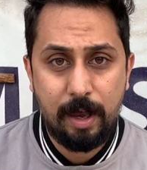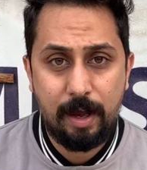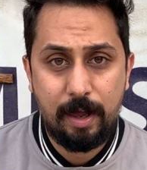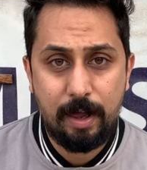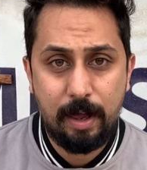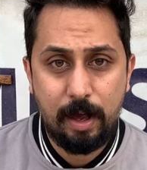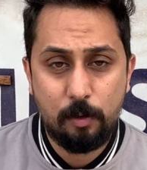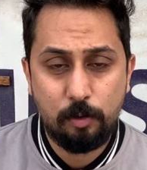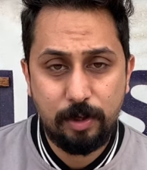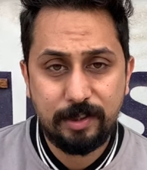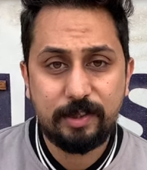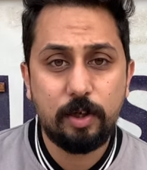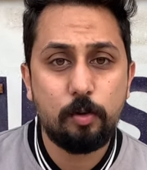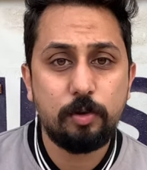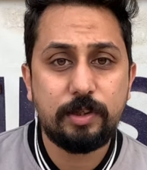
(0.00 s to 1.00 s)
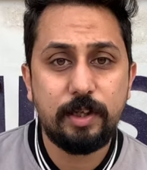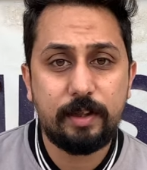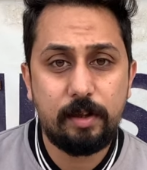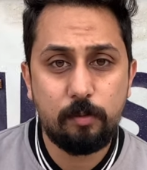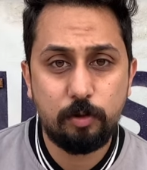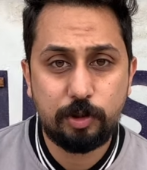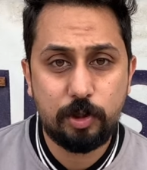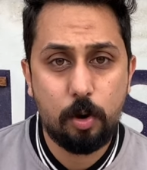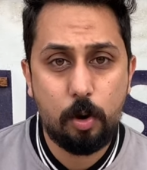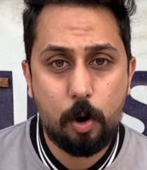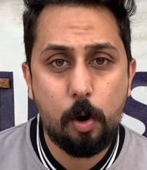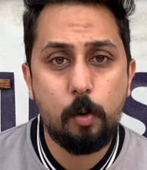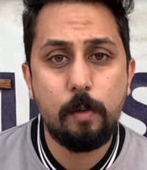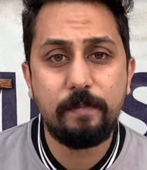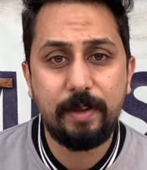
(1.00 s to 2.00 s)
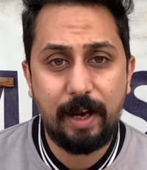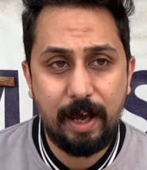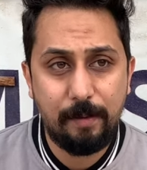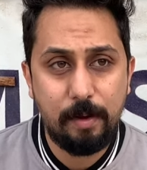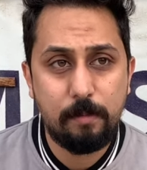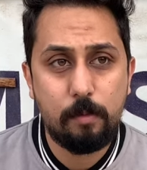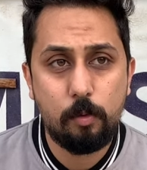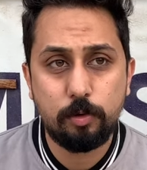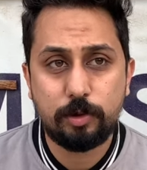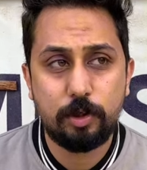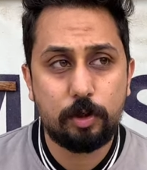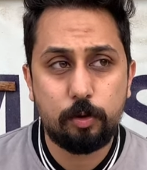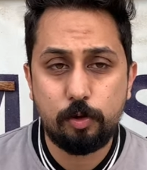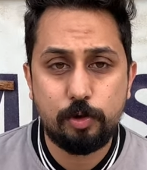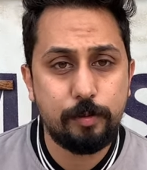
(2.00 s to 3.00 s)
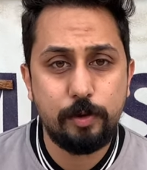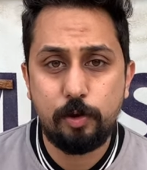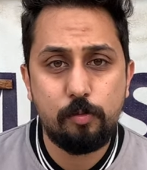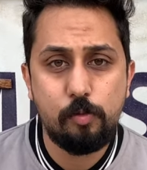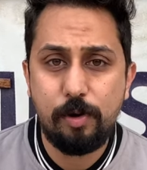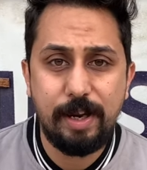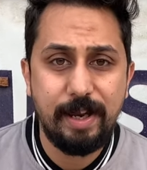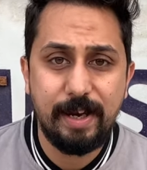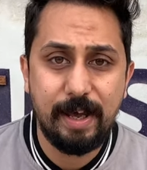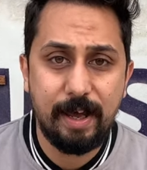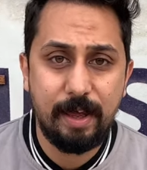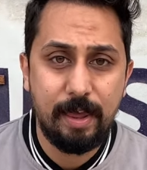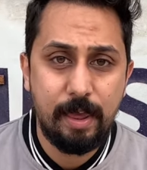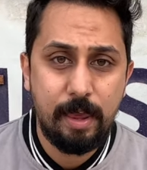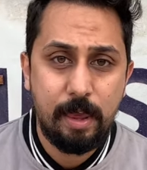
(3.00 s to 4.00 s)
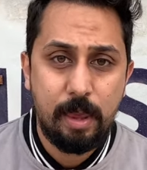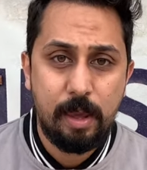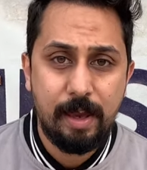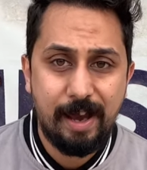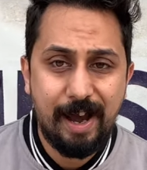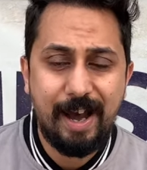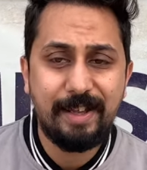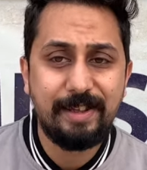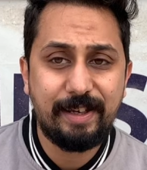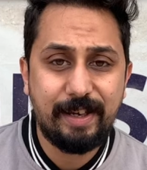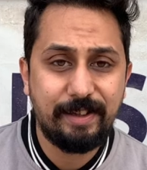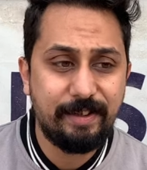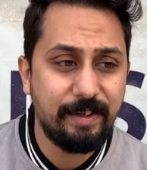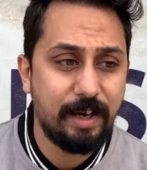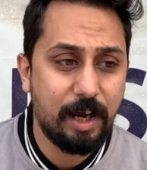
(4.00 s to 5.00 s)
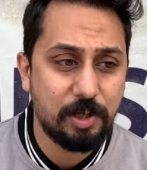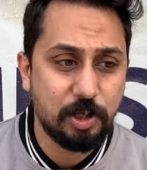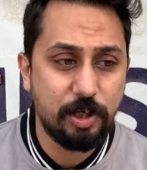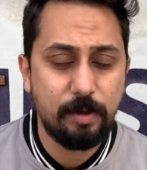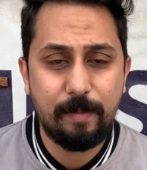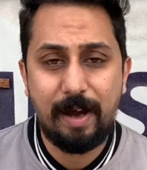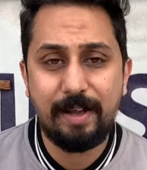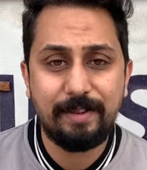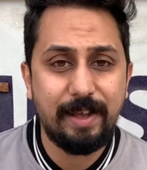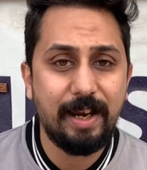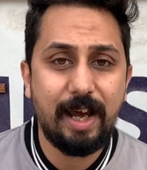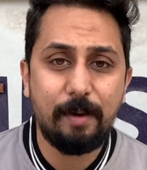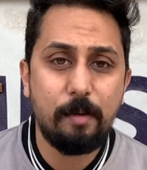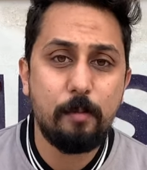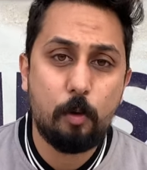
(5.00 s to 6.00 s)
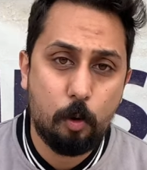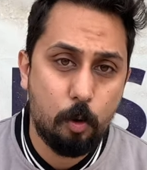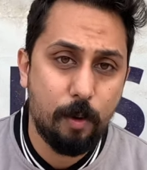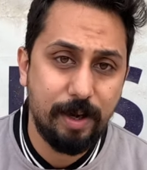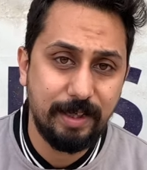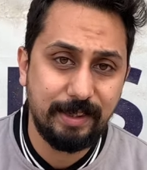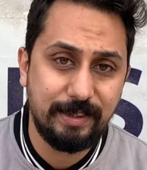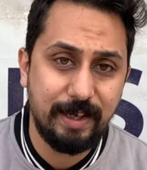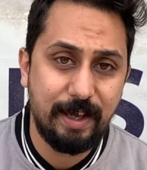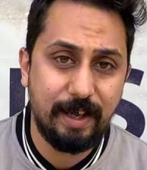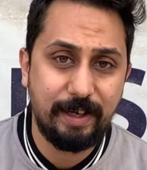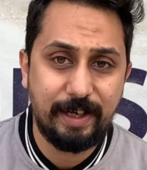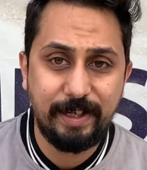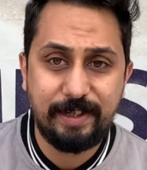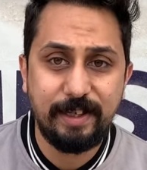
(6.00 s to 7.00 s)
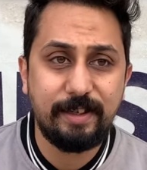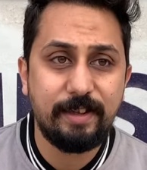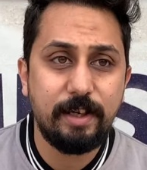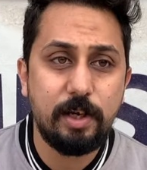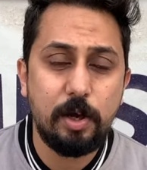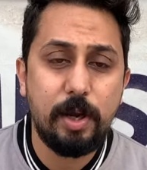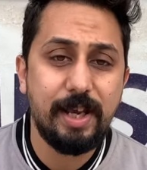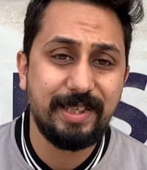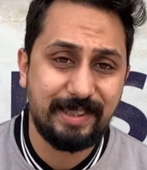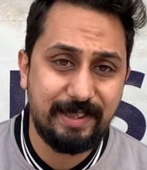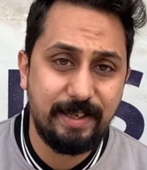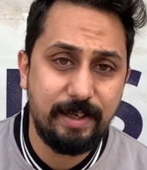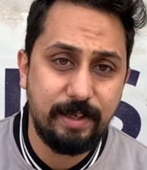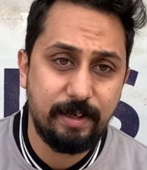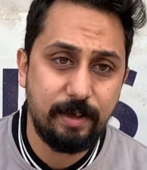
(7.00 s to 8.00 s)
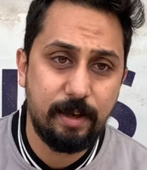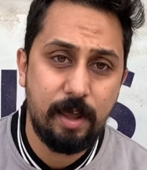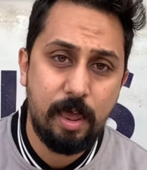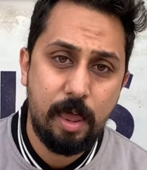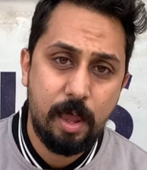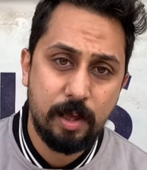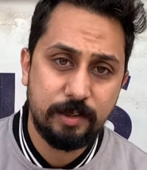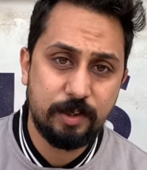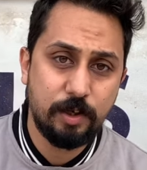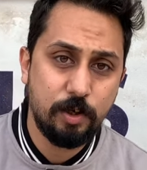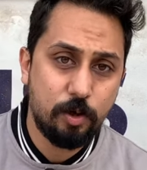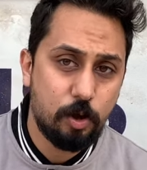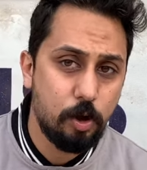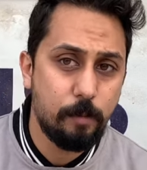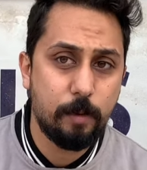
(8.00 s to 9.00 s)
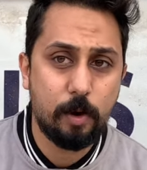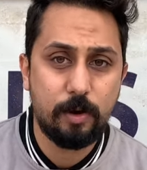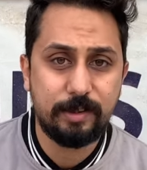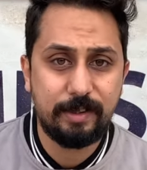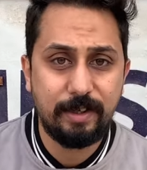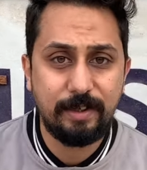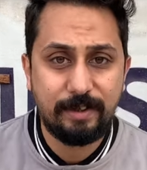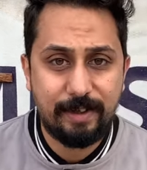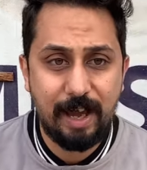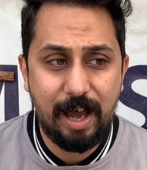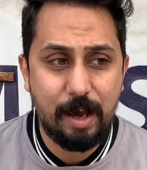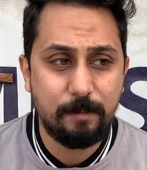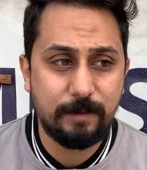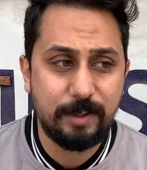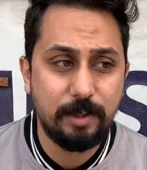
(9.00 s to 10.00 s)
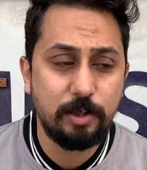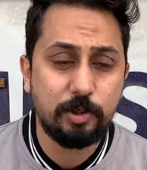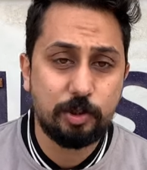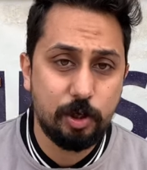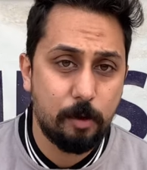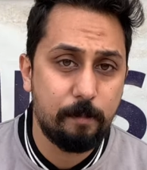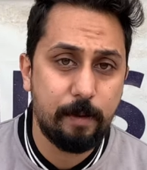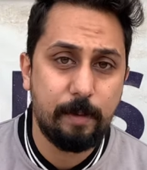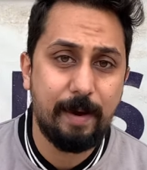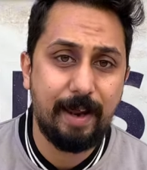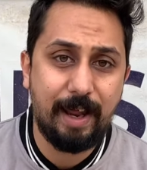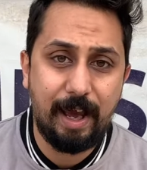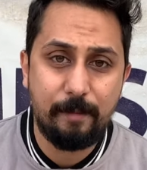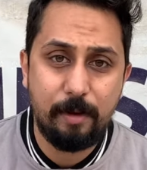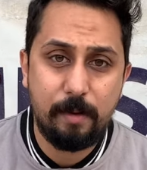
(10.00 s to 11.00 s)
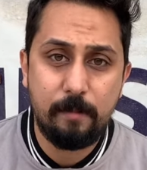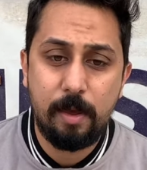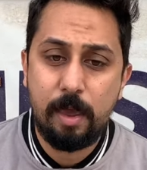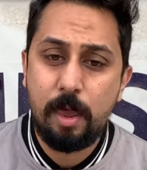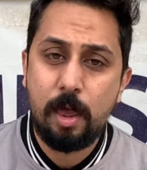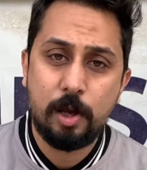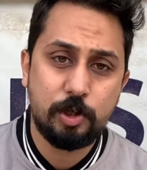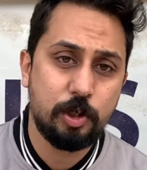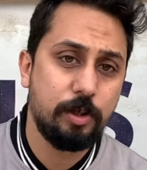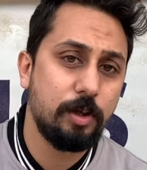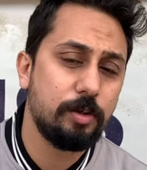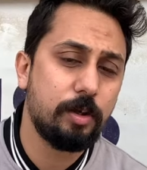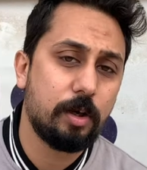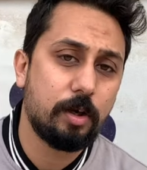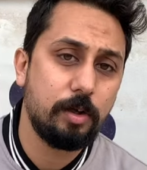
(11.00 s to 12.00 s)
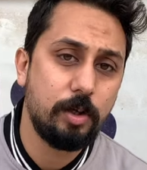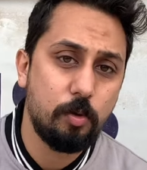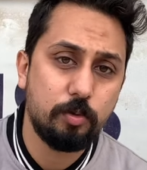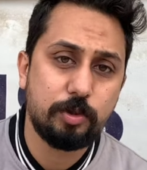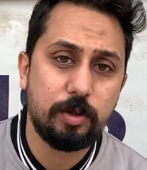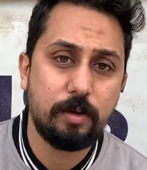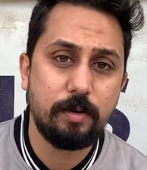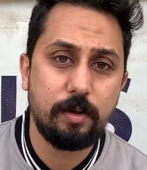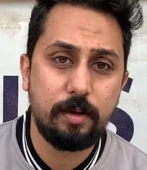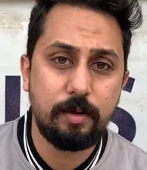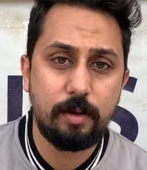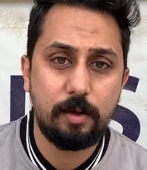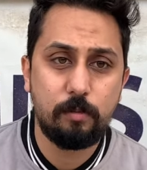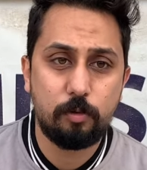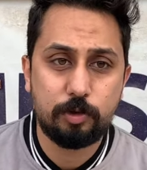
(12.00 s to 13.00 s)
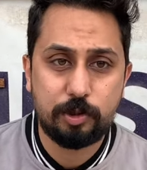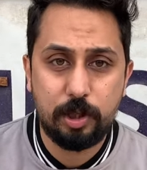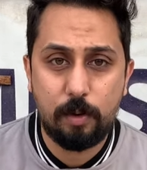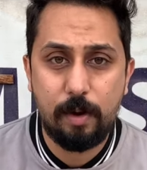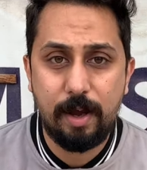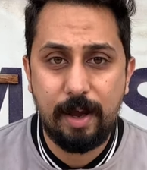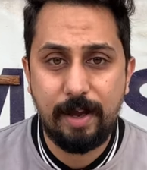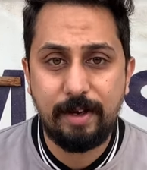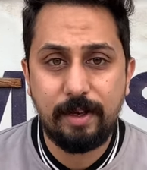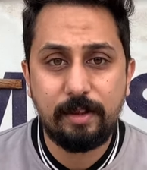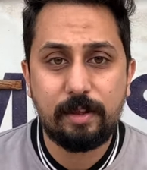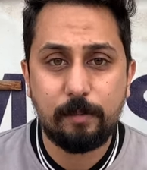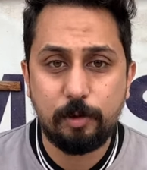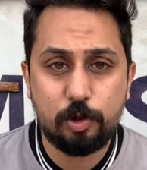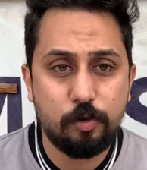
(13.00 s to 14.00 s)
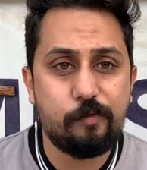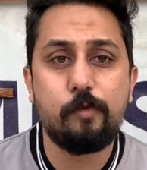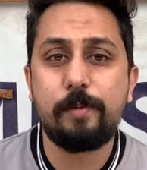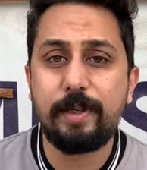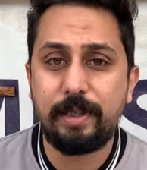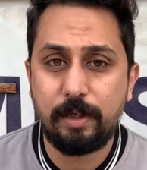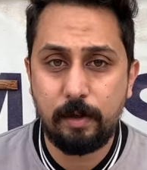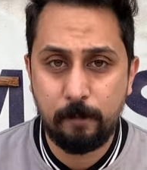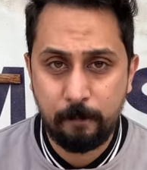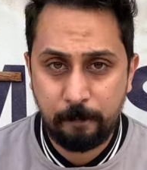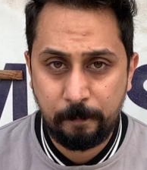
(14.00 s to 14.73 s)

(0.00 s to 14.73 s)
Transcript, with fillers: آه والناس اللي وصلت لمستوى قوي من الحمام ما وصلتلوش من يوم وليله قعدت كتير عشان يبقى عندها الحمام الكويس ده كتير دي اللي هي سنين سنين خبره سنين تعب سنين صبر مع الحمام عشان يقدر يوصل للمستوى اللي انت بتشوفه بيه